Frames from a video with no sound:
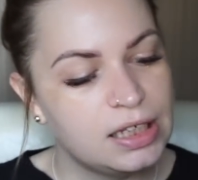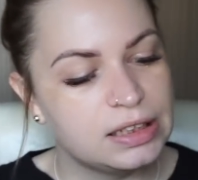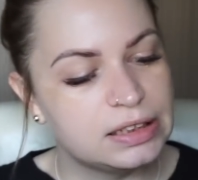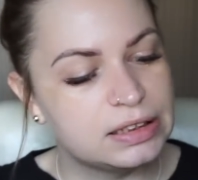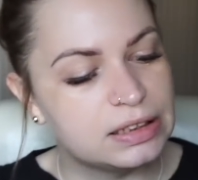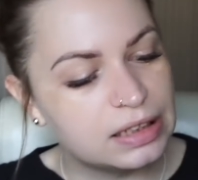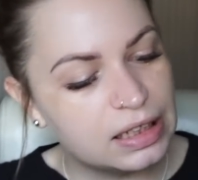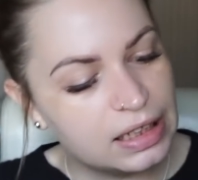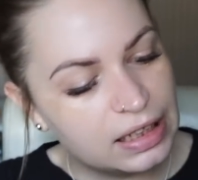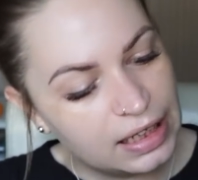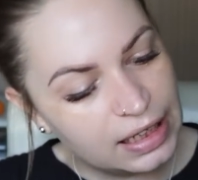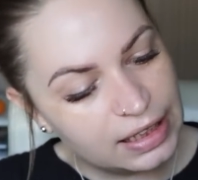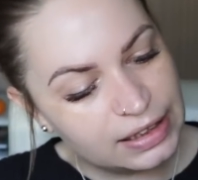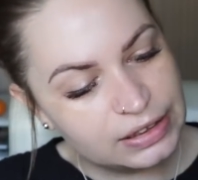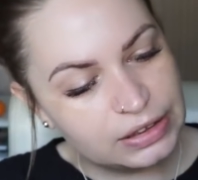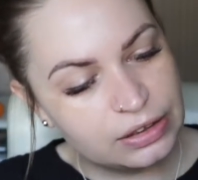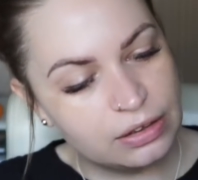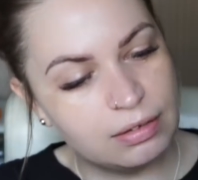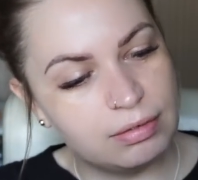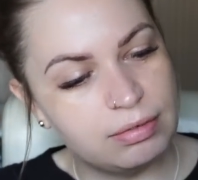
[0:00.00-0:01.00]

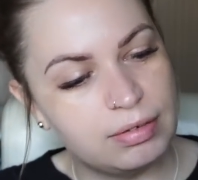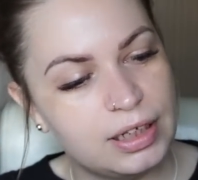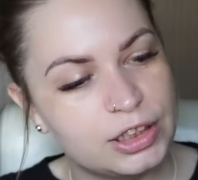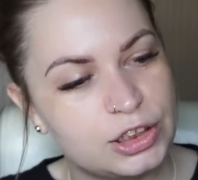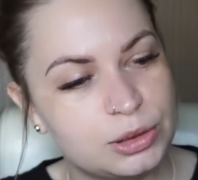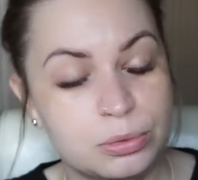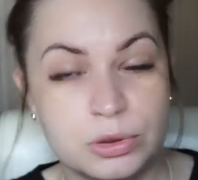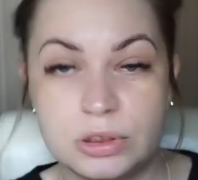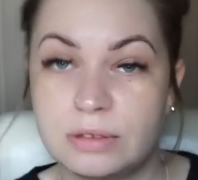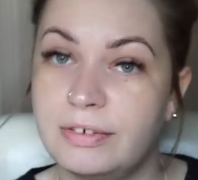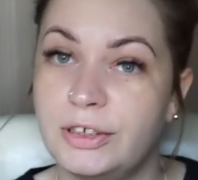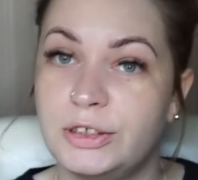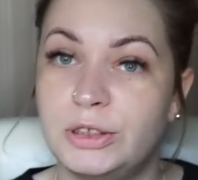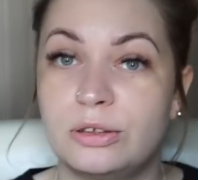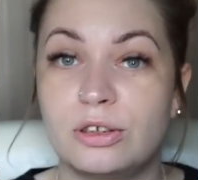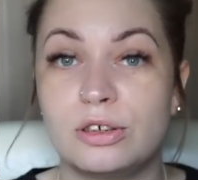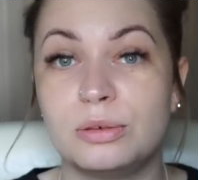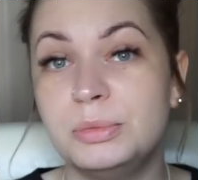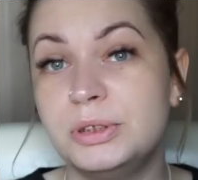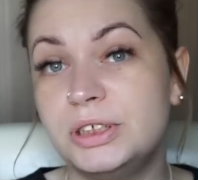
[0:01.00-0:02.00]
zrelaksować, może
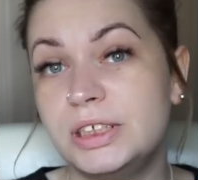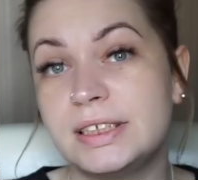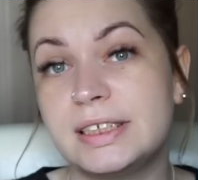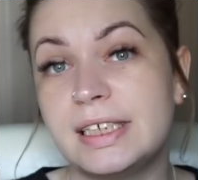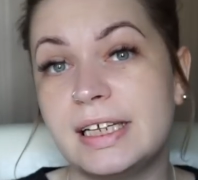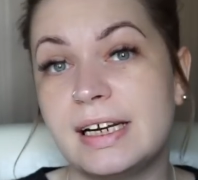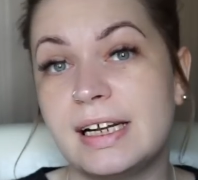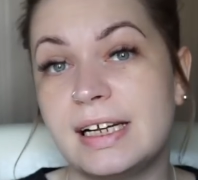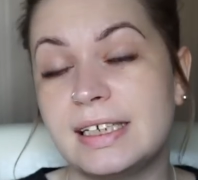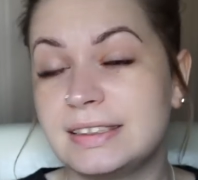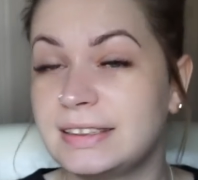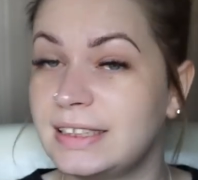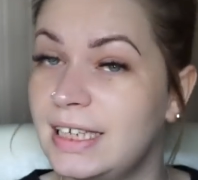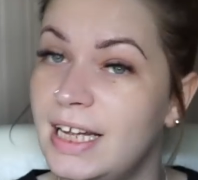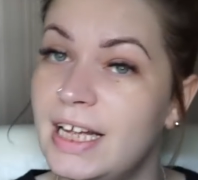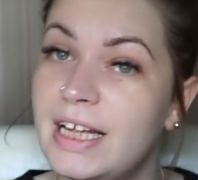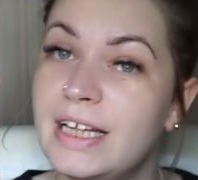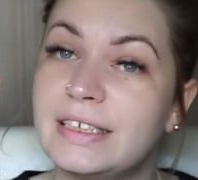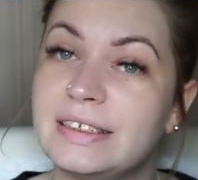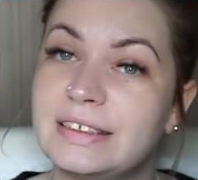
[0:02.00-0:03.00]
właśnie to robicie teraz
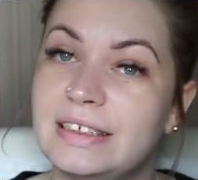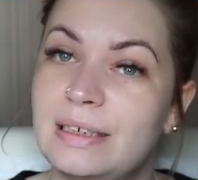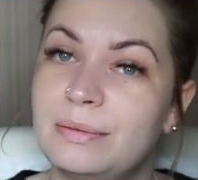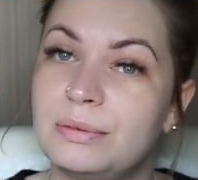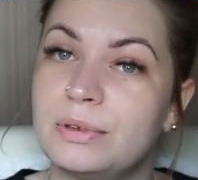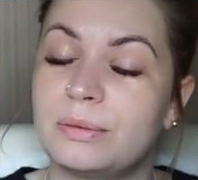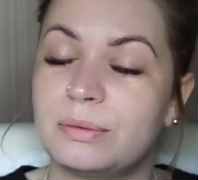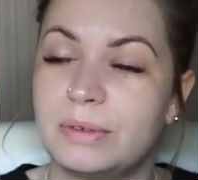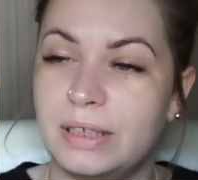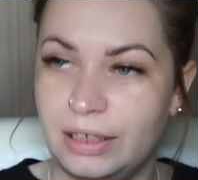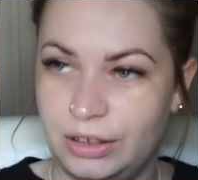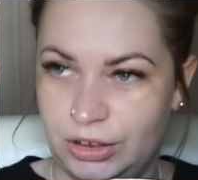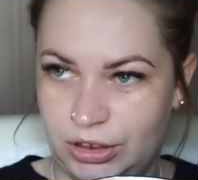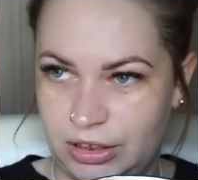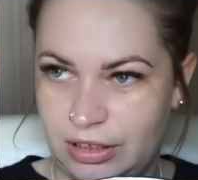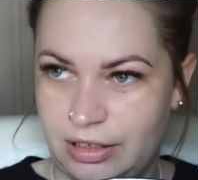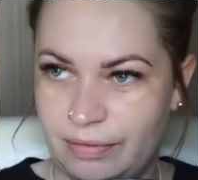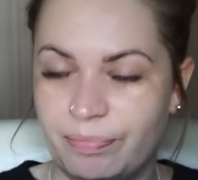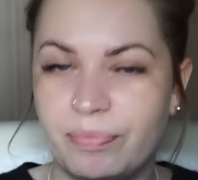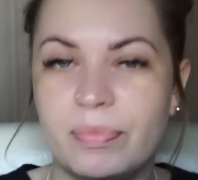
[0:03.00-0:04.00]
ze mną,
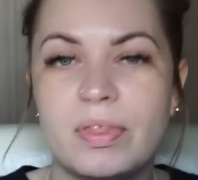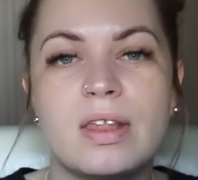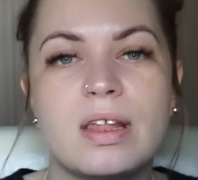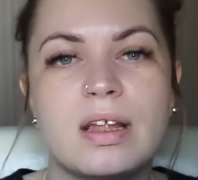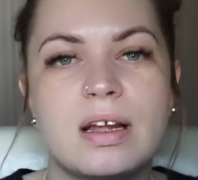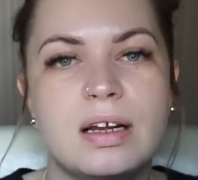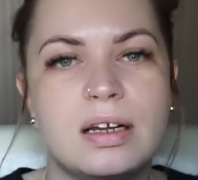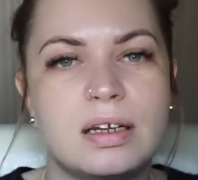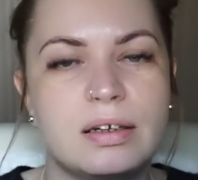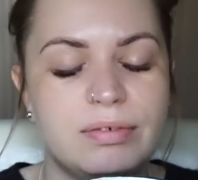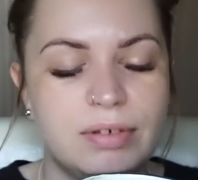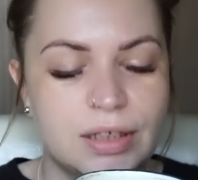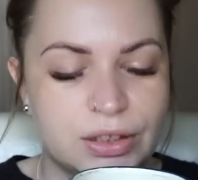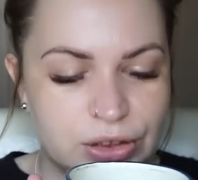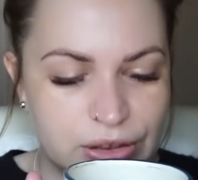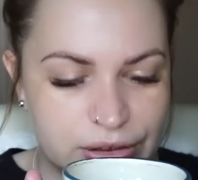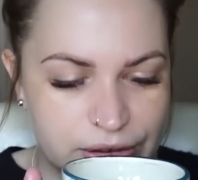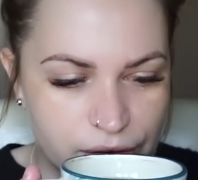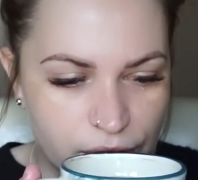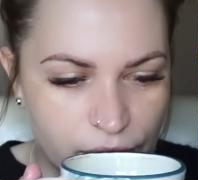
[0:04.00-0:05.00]
także e,
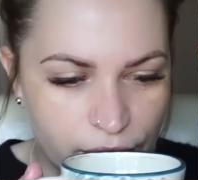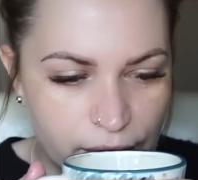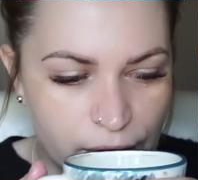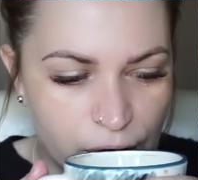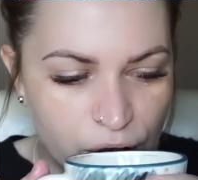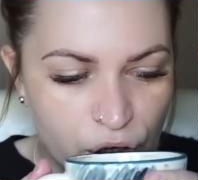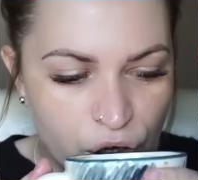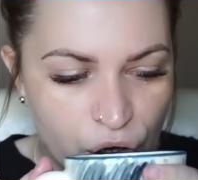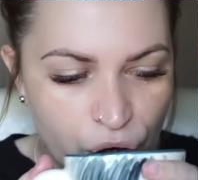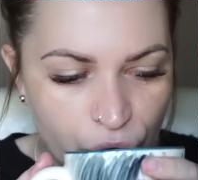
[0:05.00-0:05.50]
Wasze zdrowie,